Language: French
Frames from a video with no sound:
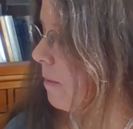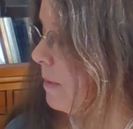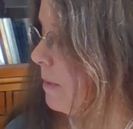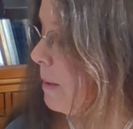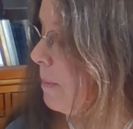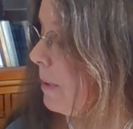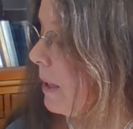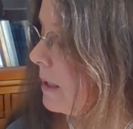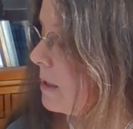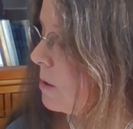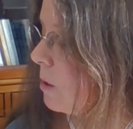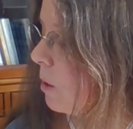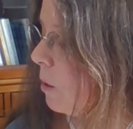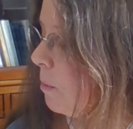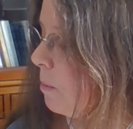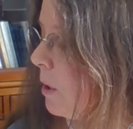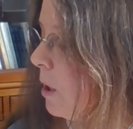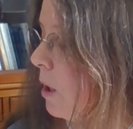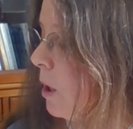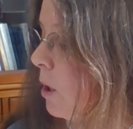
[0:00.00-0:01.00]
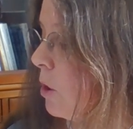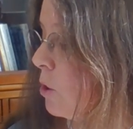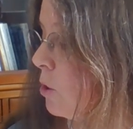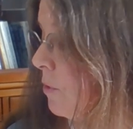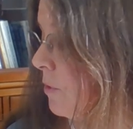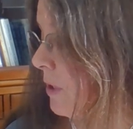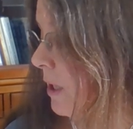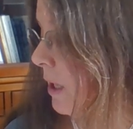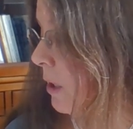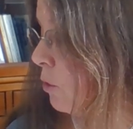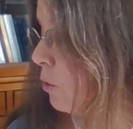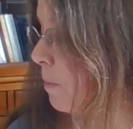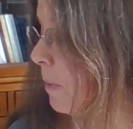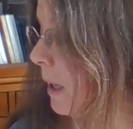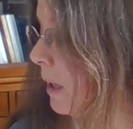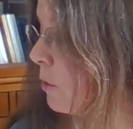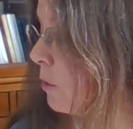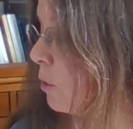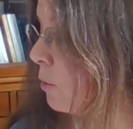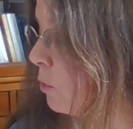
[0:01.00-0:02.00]
eh Bien, par exemple, je viens de
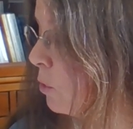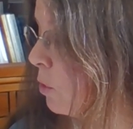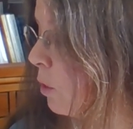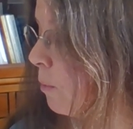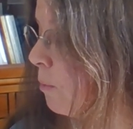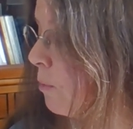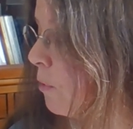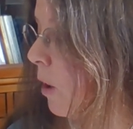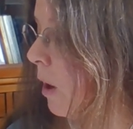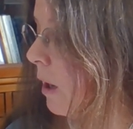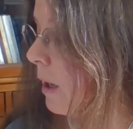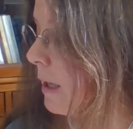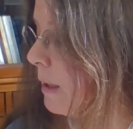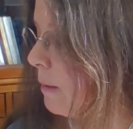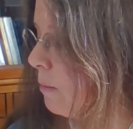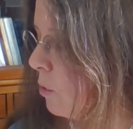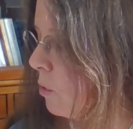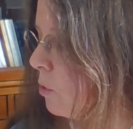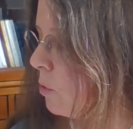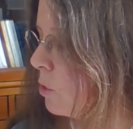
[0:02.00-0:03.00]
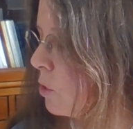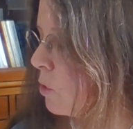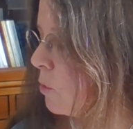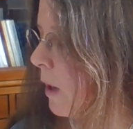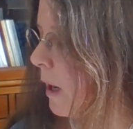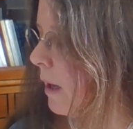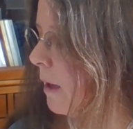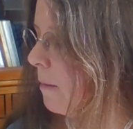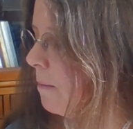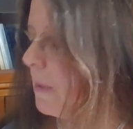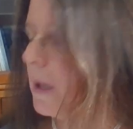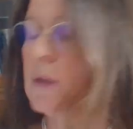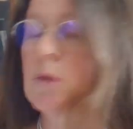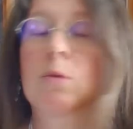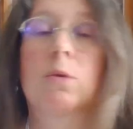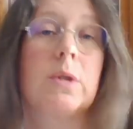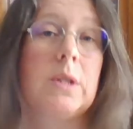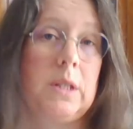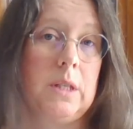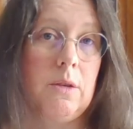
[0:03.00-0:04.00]
perdre mon emploi et mon conjoint
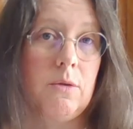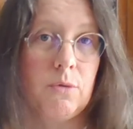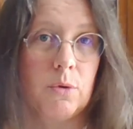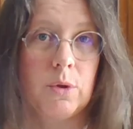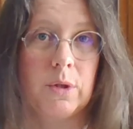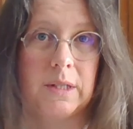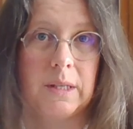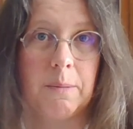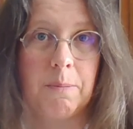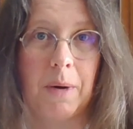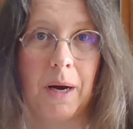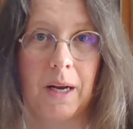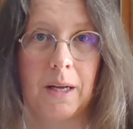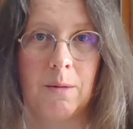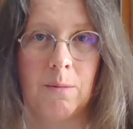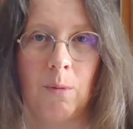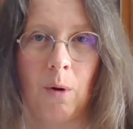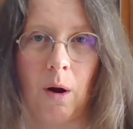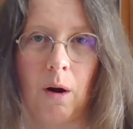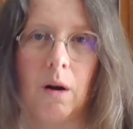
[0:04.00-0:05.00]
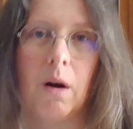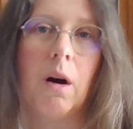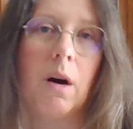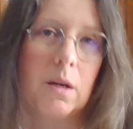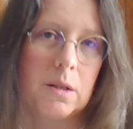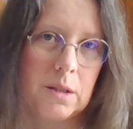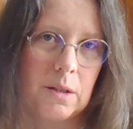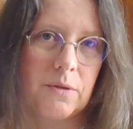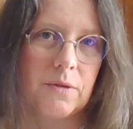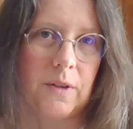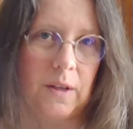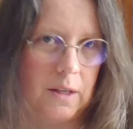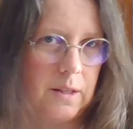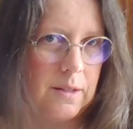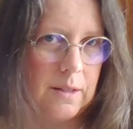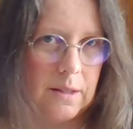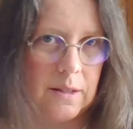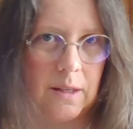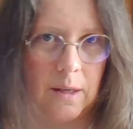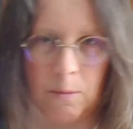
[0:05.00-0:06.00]
m'annonce qu'il veut se séparer de moi. En effet,
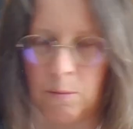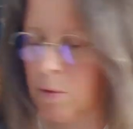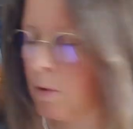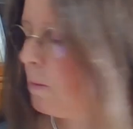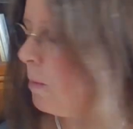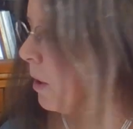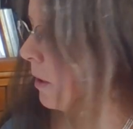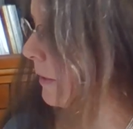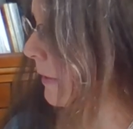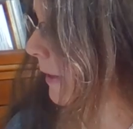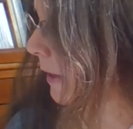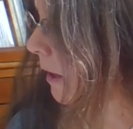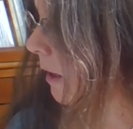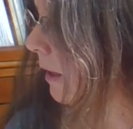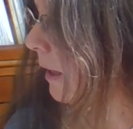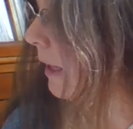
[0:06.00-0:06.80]
c'est un peu le bordel.